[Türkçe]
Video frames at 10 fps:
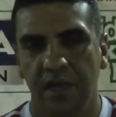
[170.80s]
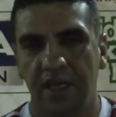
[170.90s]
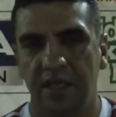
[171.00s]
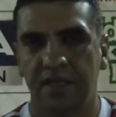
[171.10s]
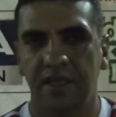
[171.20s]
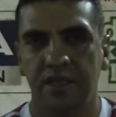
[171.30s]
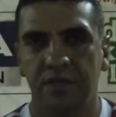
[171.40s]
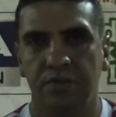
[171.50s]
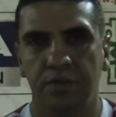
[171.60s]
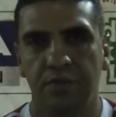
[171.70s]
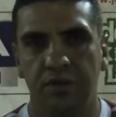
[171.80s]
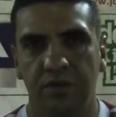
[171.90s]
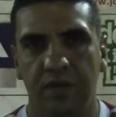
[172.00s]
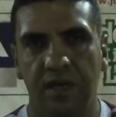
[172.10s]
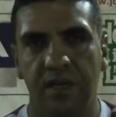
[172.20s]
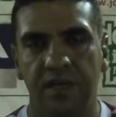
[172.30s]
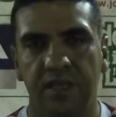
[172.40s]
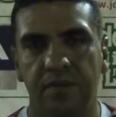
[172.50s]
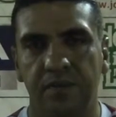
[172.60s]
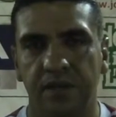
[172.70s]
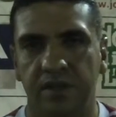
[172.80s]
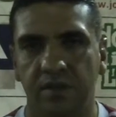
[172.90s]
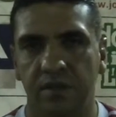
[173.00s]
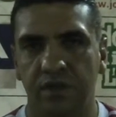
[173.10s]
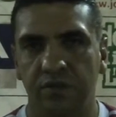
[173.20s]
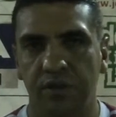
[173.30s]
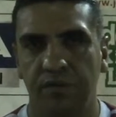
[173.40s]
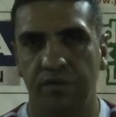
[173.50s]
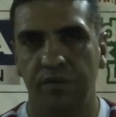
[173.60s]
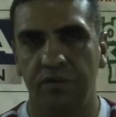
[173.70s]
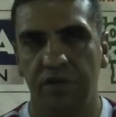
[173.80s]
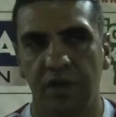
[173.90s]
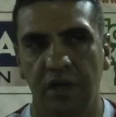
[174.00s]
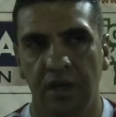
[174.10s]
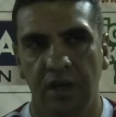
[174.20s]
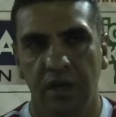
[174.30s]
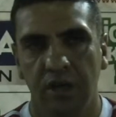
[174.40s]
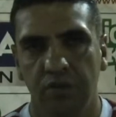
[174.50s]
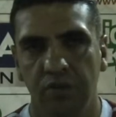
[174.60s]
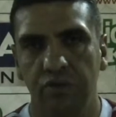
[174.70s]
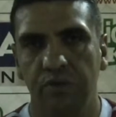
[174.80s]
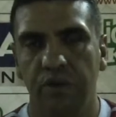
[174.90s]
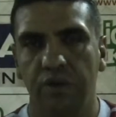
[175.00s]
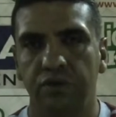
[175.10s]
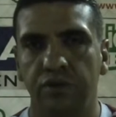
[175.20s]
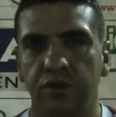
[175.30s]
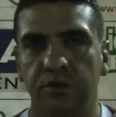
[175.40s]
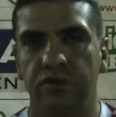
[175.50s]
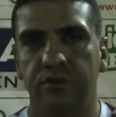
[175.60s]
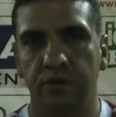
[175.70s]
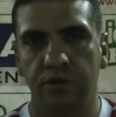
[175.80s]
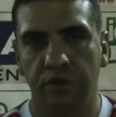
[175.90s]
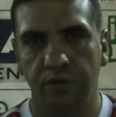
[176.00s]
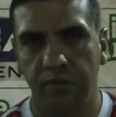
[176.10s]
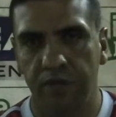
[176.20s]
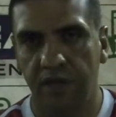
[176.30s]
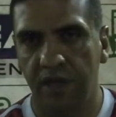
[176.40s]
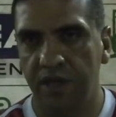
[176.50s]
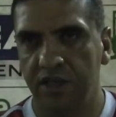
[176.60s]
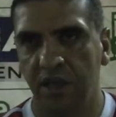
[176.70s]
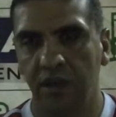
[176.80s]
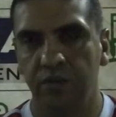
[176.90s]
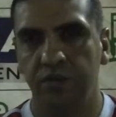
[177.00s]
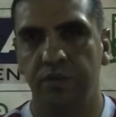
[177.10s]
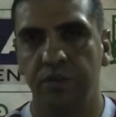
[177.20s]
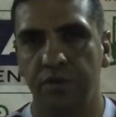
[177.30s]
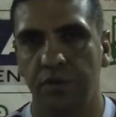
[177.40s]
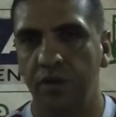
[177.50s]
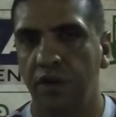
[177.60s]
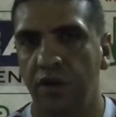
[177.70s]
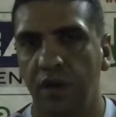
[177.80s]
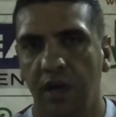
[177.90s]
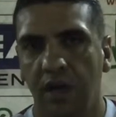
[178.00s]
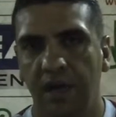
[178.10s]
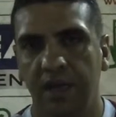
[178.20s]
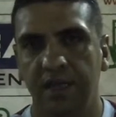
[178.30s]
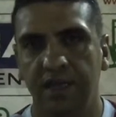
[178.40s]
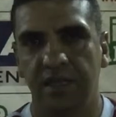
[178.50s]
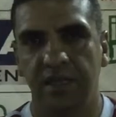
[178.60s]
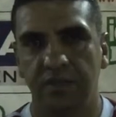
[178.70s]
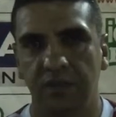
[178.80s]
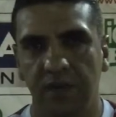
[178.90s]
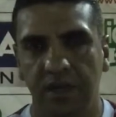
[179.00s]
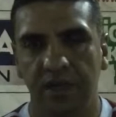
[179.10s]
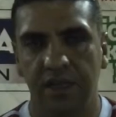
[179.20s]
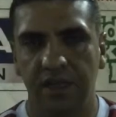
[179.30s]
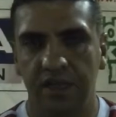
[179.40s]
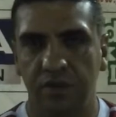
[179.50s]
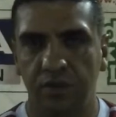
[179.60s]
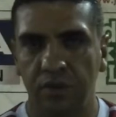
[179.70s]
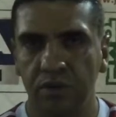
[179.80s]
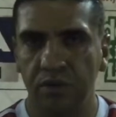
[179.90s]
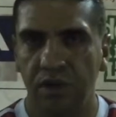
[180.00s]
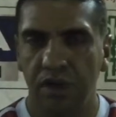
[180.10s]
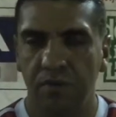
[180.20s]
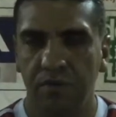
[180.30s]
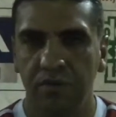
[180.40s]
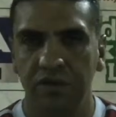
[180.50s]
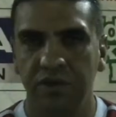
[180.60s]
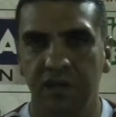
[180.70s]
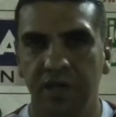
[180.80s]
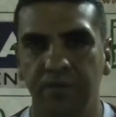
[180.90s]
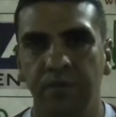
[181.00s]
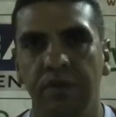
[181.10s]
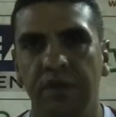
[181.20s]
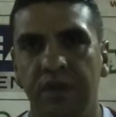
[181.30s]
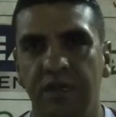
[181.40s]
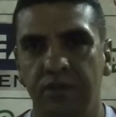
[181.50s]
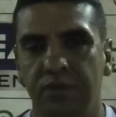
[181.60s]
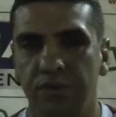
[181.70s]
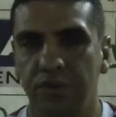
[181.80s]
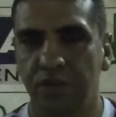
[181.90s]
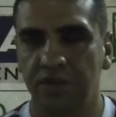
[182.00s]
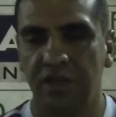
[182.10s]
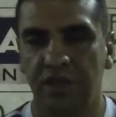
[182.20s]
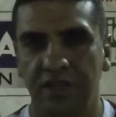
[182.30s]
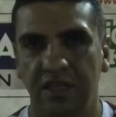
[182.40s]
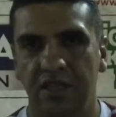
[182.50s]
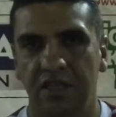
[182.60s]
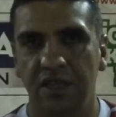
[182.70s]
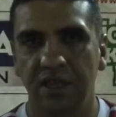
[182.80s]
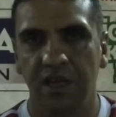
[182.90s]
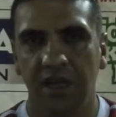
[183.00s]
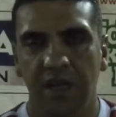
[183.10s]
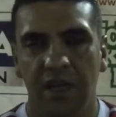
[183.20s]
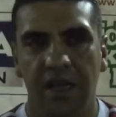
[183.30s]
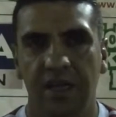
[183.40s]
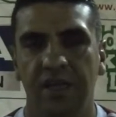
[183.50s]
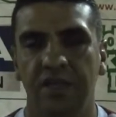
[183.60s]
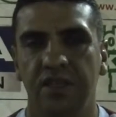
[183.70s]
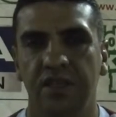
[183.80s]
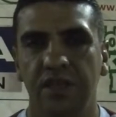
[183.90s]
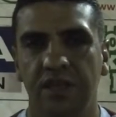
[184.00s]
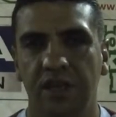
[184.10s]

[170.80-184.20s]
Tek eksikleri sponsordu. Arkadaşlar bireysel olarak çok iyi futbolcular. Duyduğuma göre çok iyi bir sponsor bulmuşlar. İnşallah o sponsor arkadaşlara sonuna kadar destek olur. Bu iş rakip bu liginde sponsor işi destek işidir. Evet. Arkadaşların iyi